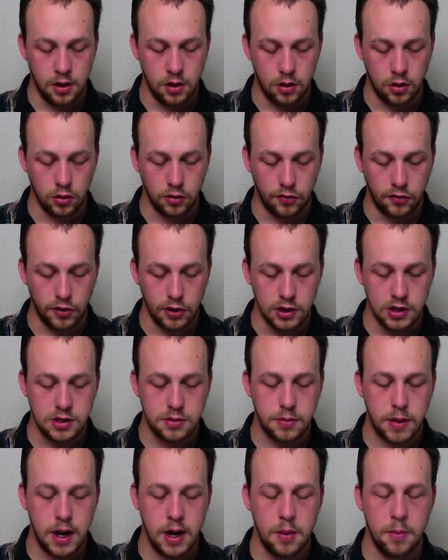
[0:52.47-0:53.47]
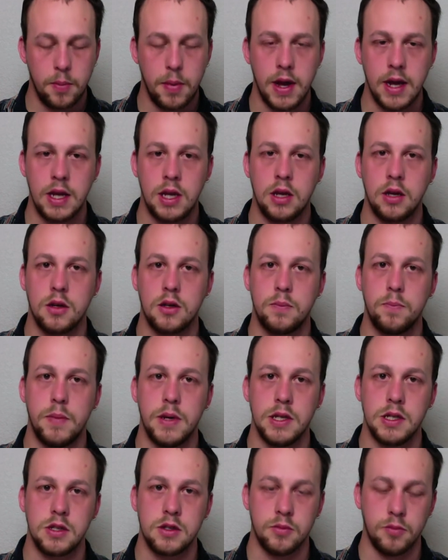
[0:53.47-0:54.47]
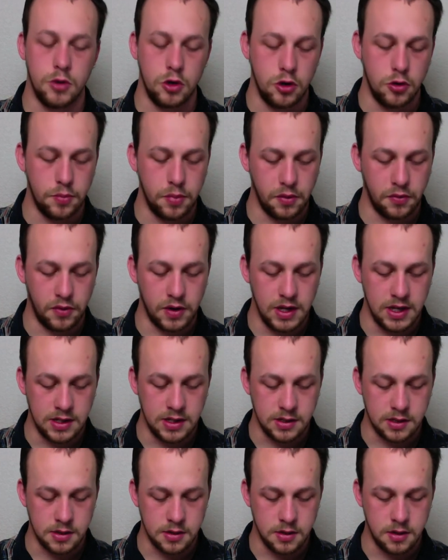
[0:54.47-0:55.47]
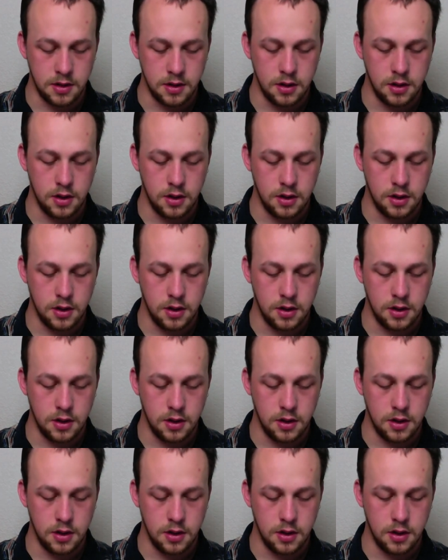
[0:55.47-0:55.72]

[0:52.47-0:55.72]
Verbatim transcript: und füllst meinen Becher bis zum Überfließen.